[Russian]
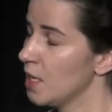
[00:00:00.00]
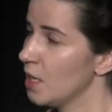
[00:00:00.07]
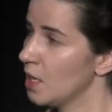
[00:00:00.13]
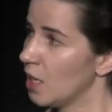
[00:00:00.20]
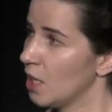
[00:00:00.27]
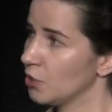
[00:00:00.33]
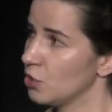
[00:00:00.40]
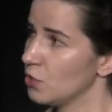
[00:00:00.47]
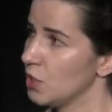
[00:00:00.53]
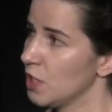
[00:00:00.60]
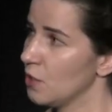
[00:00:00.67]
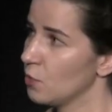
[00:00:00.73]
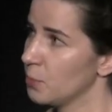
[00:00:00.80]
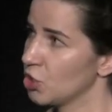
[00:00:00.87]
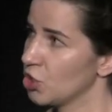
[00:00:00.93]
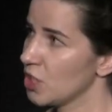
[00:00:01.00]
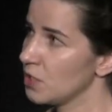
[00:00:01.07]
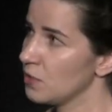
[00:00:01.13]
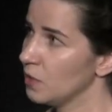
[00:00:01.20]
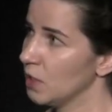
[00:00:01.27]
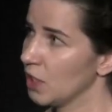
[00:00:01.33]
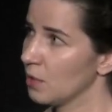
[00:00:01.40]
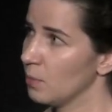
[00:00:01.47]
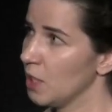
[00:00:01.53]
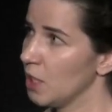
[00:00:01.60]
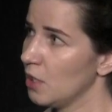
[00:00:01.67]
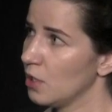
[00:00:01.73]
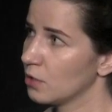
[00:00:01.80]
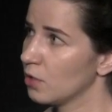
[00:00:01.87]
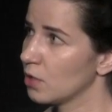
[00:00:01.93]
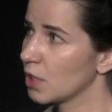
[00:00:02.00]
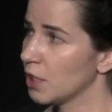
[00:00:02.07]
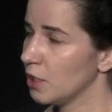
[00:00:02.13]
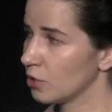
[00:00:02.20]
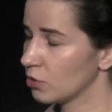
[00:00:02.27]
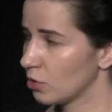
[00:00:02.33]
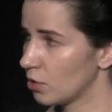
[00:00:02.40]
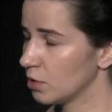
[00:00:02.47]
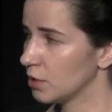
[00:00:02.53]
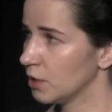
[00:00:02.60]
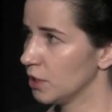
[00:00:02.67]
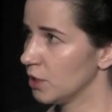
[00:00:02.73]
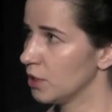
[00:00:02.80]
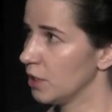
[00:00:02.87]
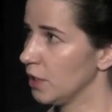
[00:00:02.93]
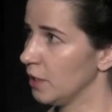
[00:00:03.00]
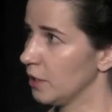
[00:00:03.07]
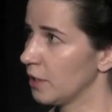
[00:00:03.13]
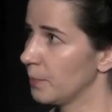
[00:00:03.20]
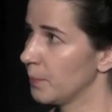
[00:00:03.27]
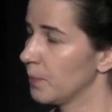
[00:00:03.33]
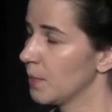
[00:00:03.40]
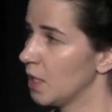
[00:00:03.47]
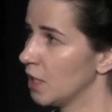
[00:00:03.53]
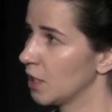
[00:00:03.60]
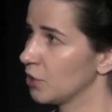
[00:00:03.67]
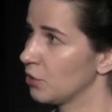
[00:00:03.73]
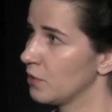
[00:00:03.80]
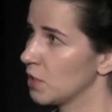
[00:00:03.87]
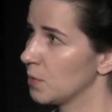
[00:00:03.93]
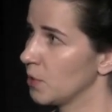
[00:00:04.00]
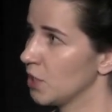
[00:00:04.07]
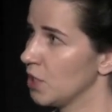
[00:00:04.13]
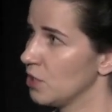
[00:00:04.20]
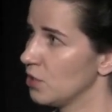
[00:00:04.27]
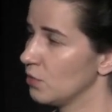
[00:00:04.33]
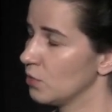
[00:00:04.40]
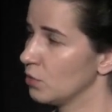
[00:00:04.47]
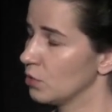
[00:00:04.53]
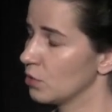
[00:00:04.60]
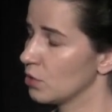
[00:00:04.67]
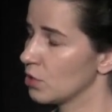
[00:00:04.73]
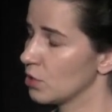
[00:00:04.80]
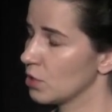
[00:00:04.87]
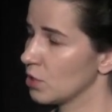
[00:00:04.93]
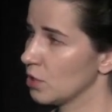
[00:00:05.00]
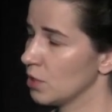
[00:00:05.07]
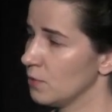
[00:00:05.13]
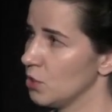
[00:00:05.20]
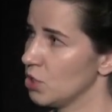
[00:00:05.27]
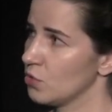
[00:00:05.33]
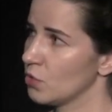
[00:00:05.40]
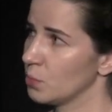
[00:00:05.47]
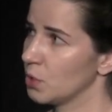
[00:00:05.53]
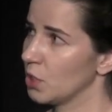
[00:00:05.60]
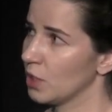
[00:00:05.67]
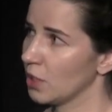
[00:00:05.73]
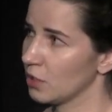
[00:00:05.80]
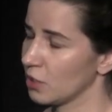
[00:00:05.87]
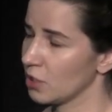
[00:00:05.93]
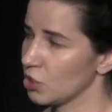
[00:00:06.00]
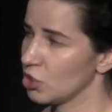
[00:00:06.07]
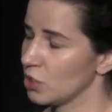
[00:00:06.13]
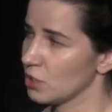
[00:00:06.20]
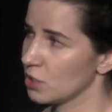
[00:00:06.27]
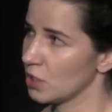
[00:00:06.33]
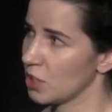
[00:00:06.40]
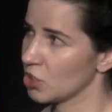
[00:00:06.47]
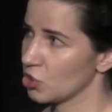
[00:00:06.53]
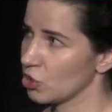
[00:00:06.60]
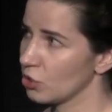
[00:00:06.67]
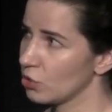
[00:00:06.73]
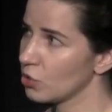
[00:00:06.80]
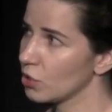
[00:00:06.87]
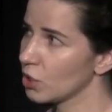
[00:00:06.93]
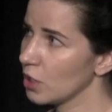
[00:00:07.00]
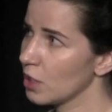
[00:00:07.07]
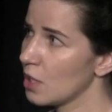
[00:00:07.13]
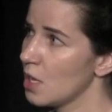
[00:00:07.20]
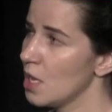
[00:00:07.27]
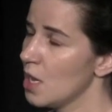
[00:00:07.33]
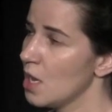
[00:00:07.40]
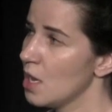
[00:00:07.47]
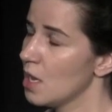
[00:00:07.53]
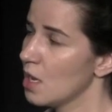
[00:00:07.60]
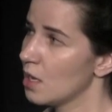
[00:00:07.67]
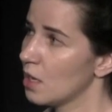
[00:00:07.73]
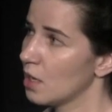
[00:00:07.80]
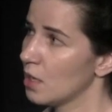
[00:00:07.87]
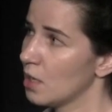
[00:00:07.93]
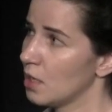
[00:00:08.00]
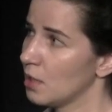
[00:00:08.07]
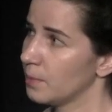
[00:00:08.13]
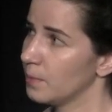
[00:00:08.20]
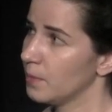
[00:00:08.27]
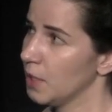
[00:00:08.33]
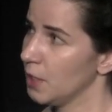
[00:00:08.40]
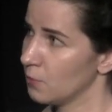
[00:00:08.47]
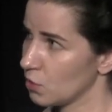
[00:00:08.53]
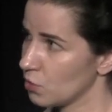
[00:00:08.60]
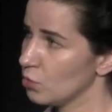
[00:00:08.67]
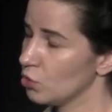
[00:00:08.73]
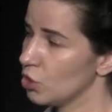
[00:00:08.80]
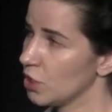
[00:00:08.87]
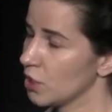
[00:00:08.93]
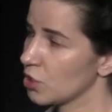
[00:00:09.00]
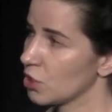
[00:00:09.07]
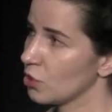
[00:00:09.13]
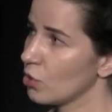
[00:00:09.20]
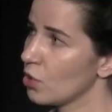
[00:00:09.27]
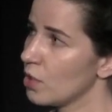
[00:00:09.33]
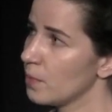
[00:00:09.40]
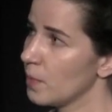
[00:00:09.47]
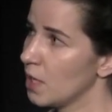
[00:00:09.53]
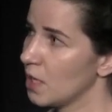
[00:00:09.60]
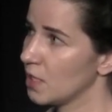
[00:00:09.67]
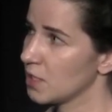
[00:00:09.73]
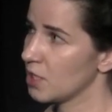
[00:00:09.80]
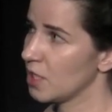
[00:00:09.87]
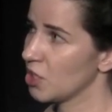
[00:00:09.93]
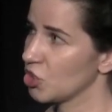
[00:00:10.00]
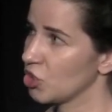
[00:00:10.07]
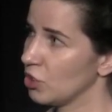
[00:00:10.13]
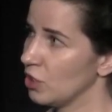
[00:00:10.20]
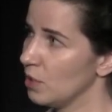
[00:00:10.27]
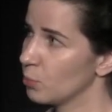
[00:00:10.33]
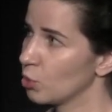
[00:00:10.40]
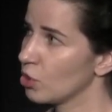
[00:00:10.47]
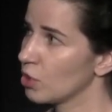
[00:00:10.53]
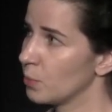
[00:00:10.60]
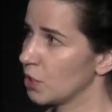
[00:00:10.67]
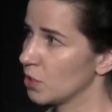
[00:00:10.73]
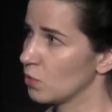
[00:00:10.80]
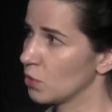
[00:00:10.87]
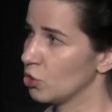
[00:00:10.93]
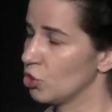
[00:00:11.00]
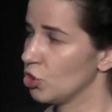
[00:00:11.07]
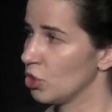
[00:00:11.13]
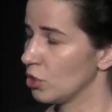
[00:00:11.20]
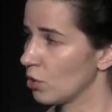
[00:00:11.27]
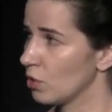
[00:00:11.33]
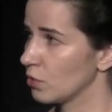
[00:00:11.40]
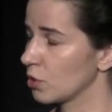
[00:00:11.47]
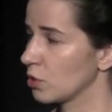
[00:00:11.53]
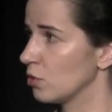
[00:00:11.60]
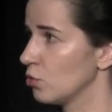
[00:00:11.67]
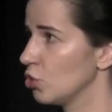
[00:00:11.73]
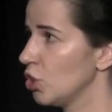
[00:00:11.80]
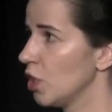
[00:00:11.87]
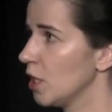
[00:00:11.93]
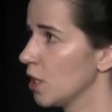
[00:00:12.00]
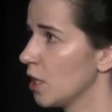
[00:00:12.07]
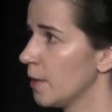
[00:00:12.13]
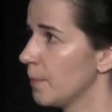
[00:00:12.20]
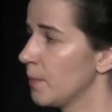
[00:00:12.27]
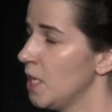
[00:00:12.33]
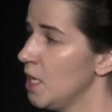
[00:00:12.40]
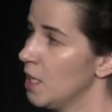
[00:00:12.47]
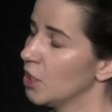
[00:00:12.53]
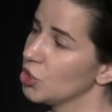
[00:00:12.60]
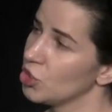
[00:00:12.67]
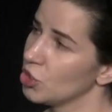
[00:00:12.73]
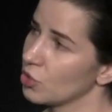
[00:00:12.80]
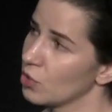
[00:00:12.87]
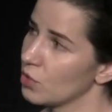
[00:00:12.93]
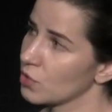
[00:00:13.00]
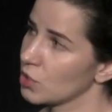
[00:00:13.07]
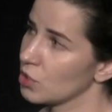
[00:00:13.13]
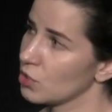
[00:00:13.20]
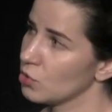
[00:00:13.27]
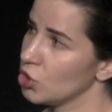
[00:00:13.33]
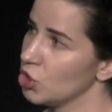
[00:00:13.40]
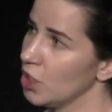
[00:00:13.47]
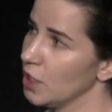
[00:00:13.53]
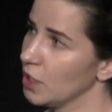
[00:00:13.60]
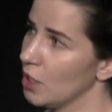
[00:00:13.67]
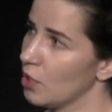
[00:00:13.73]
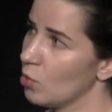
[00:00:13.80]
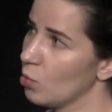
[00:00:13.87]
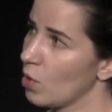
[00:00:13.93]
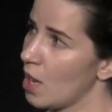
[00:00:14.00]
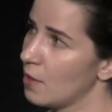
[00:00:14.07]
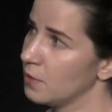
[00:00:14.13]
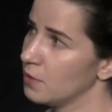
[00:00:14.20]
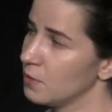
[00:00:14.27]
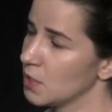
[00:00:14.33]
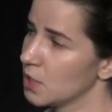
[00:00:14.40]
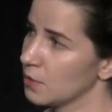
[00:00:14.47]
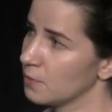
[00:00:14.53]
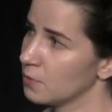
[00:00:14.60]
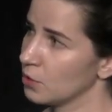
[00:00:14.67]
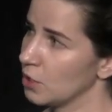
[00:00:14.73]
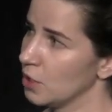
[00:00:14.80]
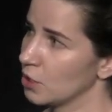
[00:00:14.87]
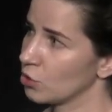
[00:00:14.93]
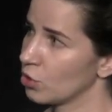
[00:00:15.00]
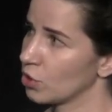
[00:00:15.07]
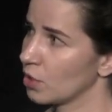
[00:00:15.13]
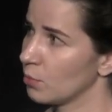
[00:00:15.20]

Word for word: То есть все его предшественники мерили только электронные нейтрино, которые взаимодействуют с веществом детектора через заряженные токи, а, и вот в случае СНО а, заряженные лептоны производят черенковское излучение. Это черенковское излучение улавливается фотоэлектронными